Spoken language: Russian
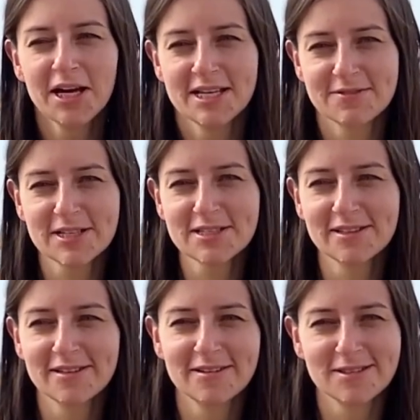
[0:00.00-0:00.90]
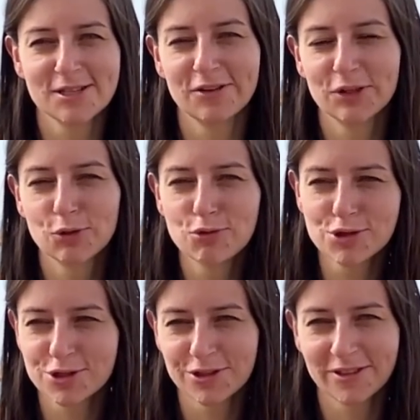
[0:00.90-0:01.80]
известный
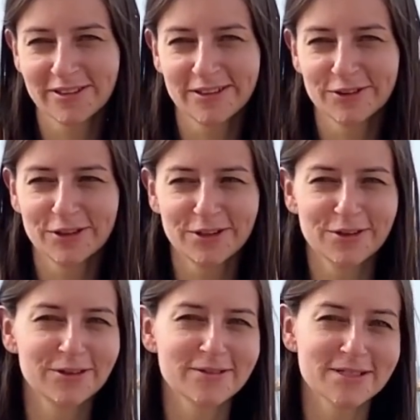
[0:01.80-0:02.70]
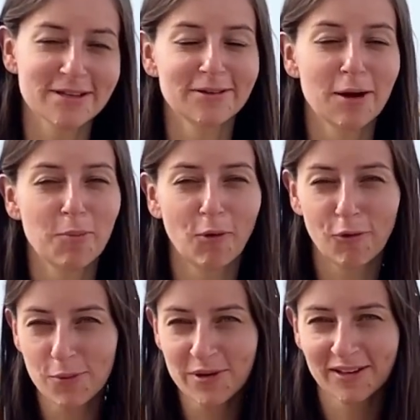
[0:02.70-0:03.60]
телеведущий и ныне
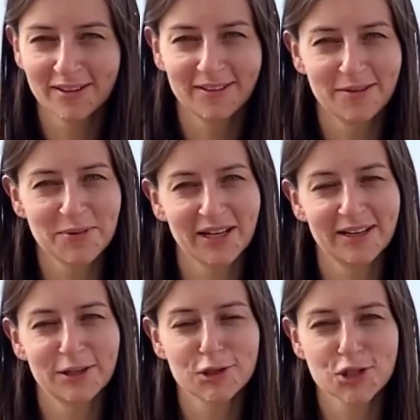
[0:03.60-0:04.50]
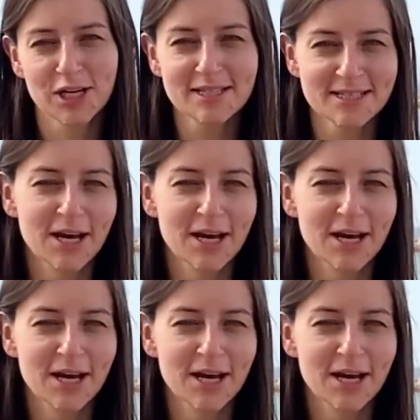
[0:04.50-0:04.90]
стендап-комик Михаил Шац.